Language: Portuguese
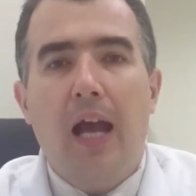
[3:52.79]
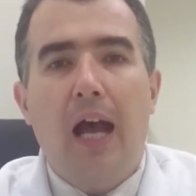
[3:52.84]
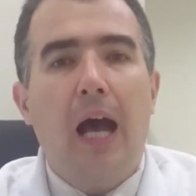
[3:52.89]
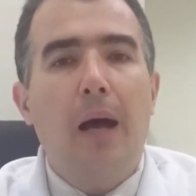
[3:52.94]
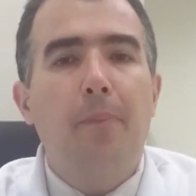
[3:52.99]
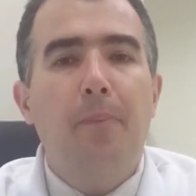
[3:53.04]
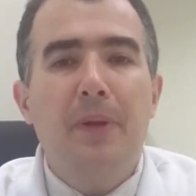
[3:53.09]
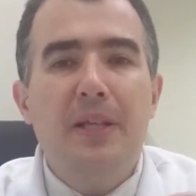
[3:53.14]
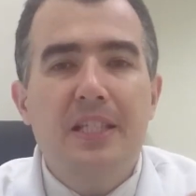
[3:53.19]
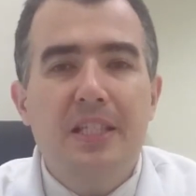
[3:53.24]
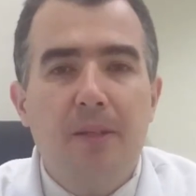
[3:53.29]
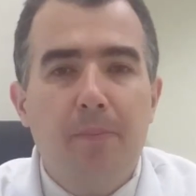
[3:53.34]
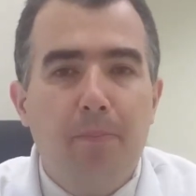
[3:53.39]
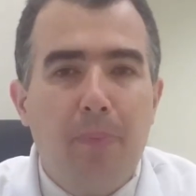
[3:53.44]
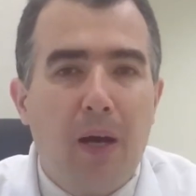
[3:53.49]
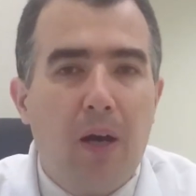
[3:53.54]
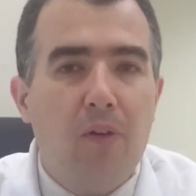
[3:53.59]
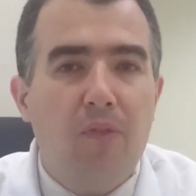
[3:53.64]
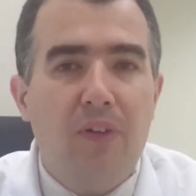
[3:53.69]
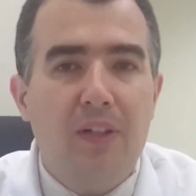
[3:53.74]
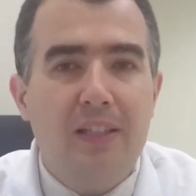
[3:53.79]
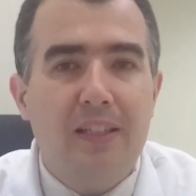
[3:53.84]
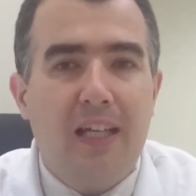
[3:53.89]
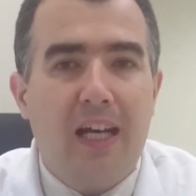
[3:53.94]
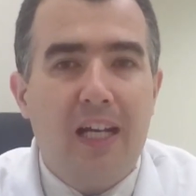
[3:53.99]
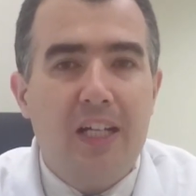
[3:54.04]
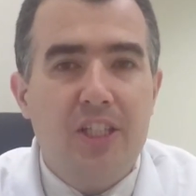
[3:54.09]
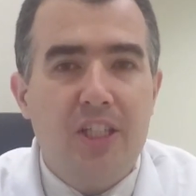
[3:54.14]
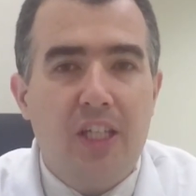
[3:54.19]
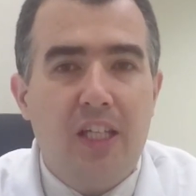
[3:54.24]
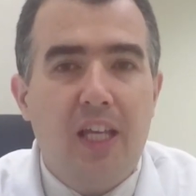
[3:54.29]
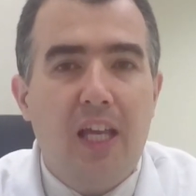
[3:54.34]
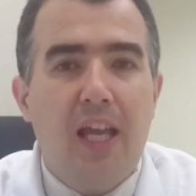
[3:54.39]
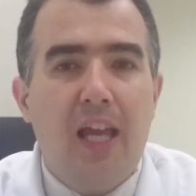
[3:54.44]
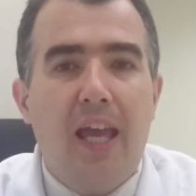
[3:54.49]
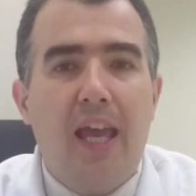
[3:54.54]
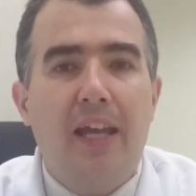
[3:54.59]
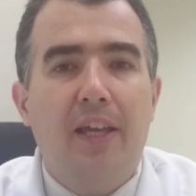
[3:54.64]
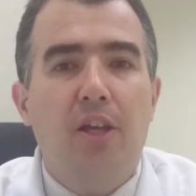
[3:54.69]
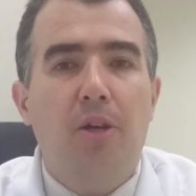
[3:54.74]
A principal vantagem
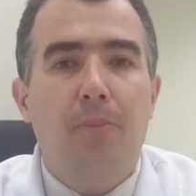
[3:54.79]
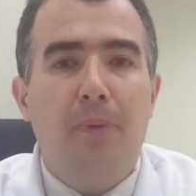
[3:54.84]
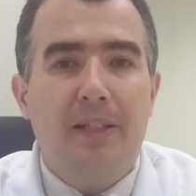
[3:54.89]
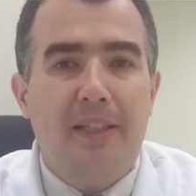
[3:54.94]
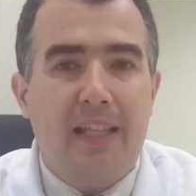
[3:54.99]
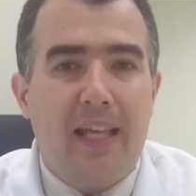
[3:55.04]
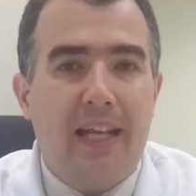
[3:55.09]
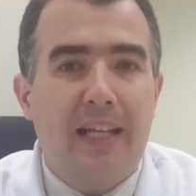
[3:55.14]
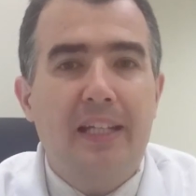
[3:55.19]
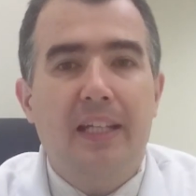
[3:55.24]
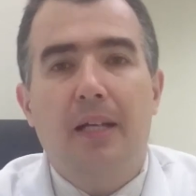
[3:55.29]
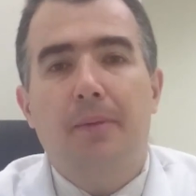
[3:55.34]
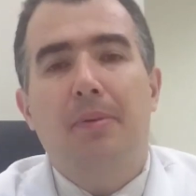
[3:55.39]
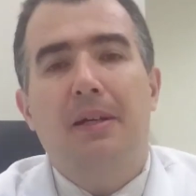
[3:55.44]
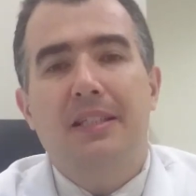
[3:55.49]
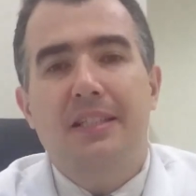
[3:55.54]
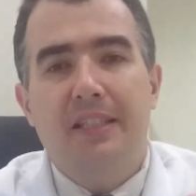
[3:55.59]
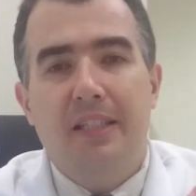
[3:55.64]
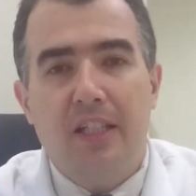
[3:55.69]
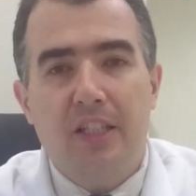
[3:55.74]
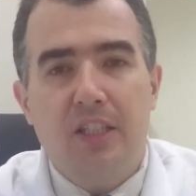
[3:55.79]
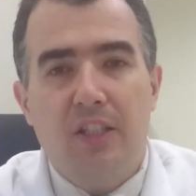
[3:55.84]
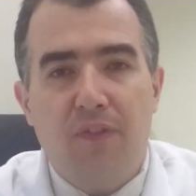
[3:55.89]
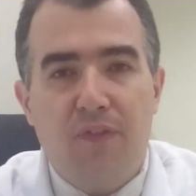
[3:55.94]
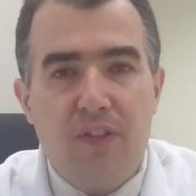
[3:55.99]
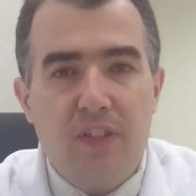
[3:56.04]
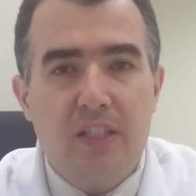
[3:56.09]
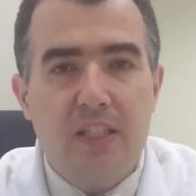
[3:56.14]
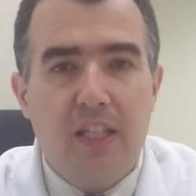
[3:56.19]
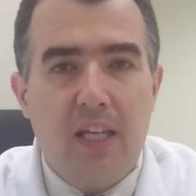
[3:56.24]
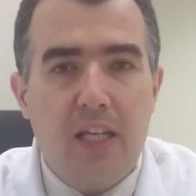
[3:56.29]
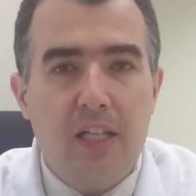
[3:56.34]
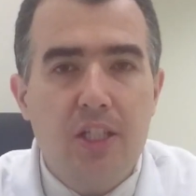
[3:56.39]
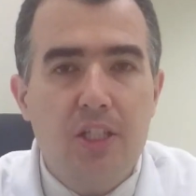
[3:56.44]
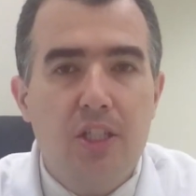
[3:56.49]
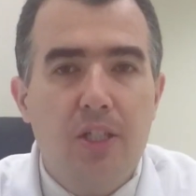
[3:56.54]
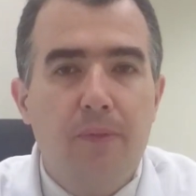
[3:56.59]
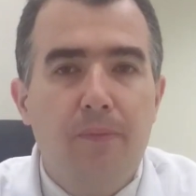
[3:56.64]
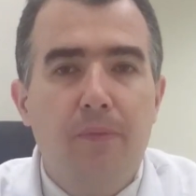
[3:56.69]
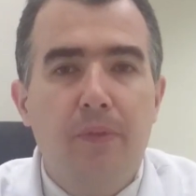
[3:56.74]
é que é uma técnica bastante
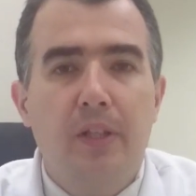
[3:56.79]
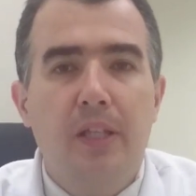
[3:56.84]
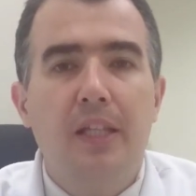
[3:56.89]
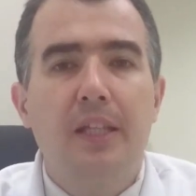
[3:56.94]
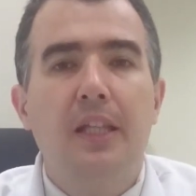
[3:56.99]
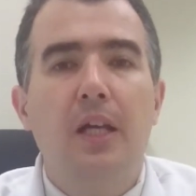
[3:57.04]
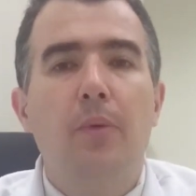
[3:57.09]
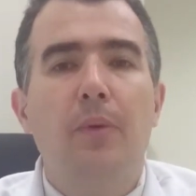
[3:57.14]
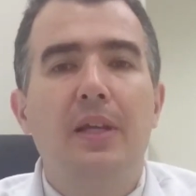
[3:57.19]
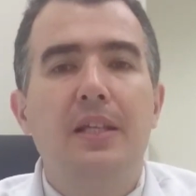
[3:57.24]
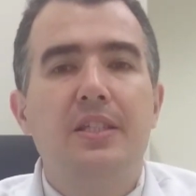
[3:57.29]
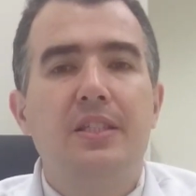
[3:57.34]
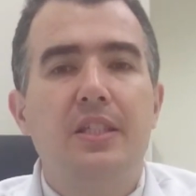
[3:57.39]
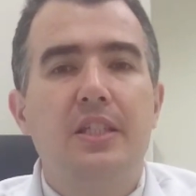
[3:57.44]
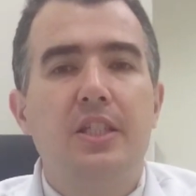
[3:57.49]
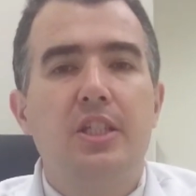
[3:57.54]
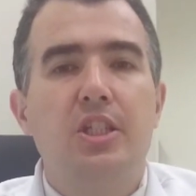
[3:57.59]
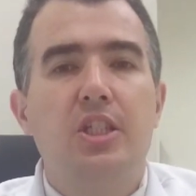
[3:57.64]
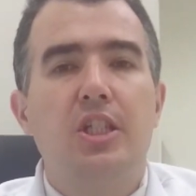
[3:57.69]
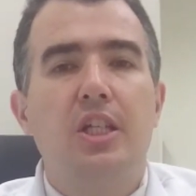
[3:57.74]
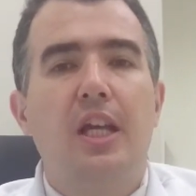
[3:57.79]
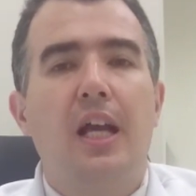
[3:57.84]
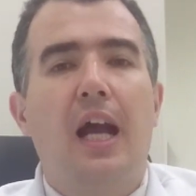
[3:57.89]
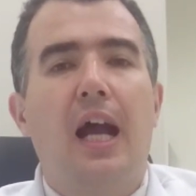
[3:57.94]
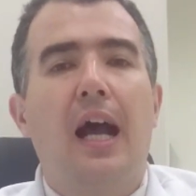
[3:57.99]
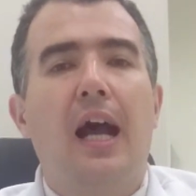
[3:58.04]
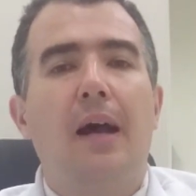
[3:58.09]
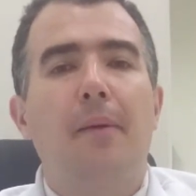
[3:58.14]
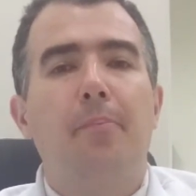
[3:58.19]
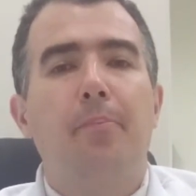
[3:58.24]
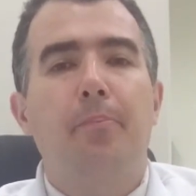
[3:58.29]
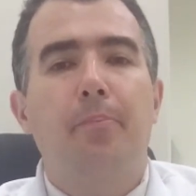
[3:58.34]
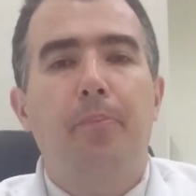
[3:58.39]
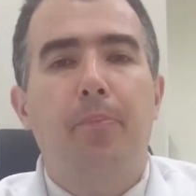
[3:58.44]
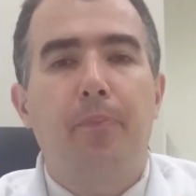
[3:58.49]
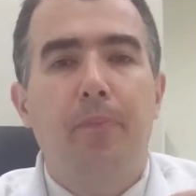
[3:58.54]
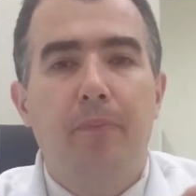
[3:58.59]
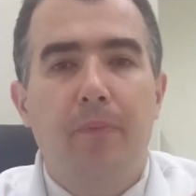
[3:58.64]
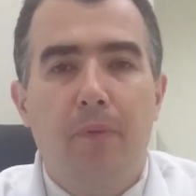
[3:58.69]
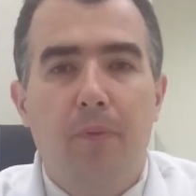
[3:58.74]
eficiente e não existe a,
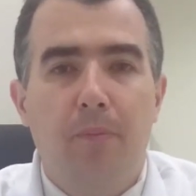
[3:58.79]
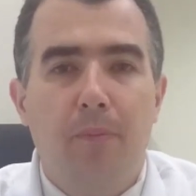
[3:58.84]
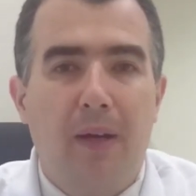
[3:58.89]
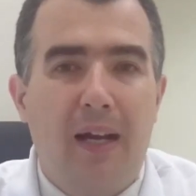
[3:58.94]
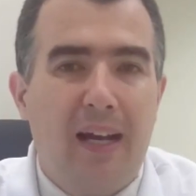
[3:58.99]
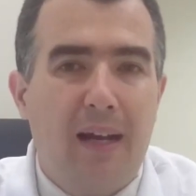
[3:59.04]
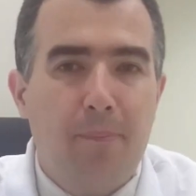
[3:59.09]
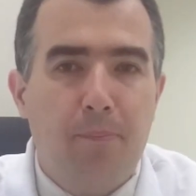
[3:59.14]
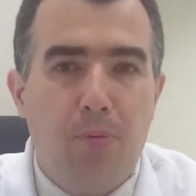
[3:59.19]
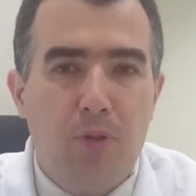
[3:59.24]
a